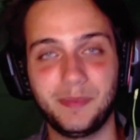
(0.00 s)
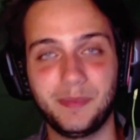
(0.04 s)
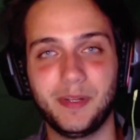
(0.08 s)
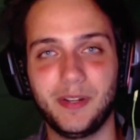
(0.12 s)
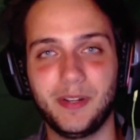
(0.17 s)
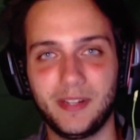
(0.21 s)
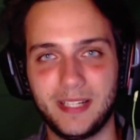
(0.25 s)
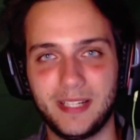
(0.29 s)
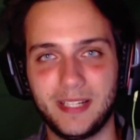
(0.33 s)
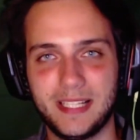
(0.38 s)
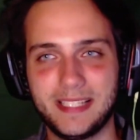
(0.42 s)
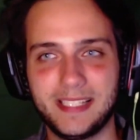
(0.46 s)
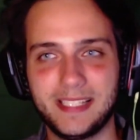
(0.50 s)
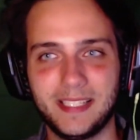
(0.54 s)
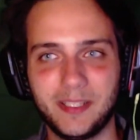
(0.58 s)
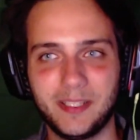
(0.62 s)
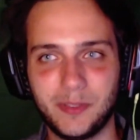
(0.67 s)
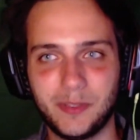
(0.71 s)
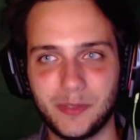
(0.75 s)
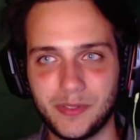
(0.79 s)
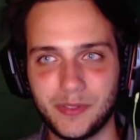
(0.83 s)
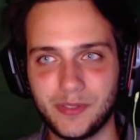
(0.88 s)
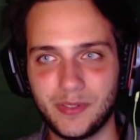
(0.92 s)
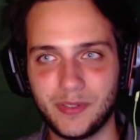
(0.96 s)
però ragazzi ad
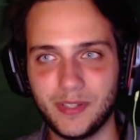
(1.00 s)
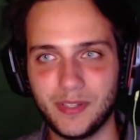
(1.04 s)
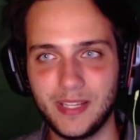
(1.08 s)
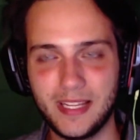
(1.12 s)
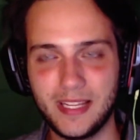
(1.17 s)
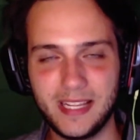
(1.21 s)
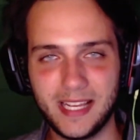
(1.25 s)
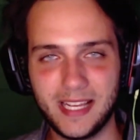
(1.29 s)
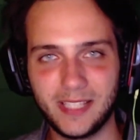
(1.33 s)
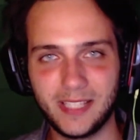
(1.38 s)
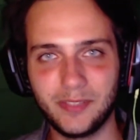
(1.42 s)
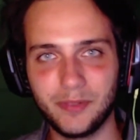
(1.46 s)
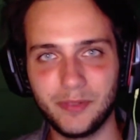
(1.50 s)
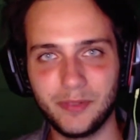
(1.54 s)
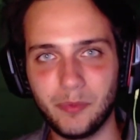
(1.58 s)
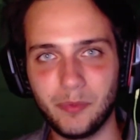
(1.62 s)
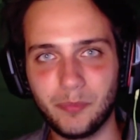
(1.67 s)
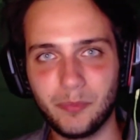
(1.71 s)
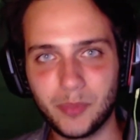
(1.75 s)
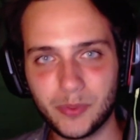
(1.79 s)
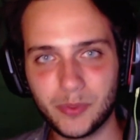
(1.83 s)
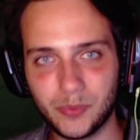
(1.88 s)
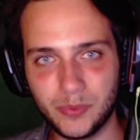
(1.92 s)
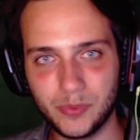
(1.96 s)
agosto è dove
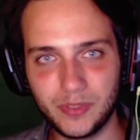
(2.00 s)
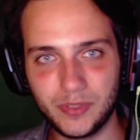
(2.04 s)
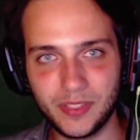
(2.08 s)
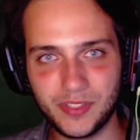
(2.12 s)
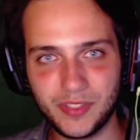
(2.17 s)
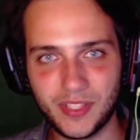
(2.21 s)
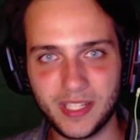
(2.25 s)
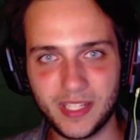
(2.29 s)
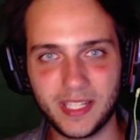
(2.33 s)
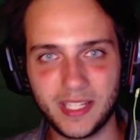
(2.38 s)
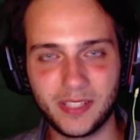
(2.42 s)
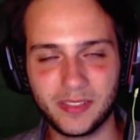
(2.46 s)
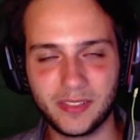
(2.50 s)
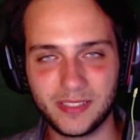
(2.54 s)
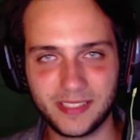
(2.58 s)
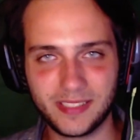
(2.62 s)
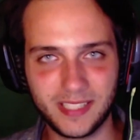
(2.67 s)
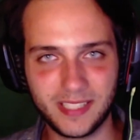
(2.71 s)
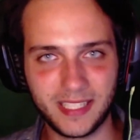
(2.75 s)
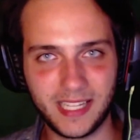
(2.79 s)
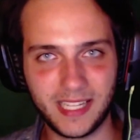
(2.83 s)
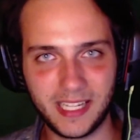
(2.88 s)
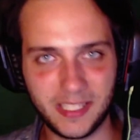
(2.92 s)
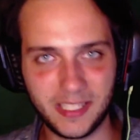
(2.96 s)
un po' tutti cercano di
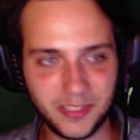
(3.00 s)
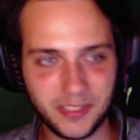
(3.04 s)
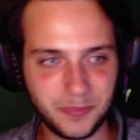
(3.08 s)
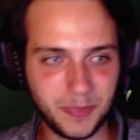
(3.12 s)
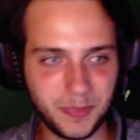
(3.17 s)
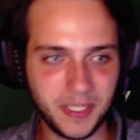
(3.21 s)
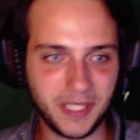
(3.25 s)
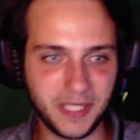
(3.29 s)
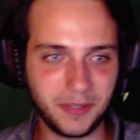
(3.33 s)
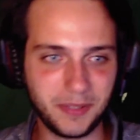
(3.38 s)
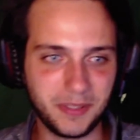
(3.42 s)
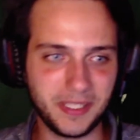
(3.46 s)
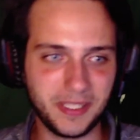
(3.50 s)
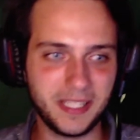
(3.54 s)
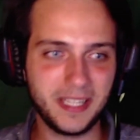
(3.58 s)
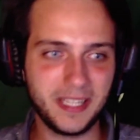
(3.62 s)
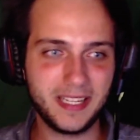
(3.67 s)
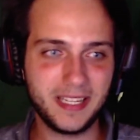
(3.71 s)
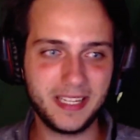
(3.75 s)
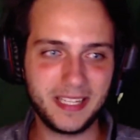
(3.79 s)
staccare la spina, quindi